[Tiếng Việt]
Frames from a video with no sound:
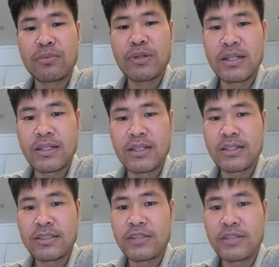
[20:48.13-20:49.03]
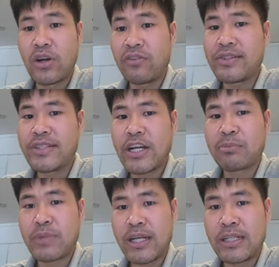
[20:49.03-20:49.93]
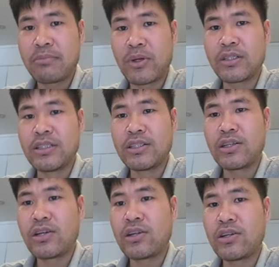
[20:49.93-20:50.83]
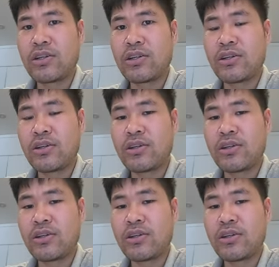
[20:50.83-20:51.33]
à, theo dõi video ngày hôm nay mọi thứ nó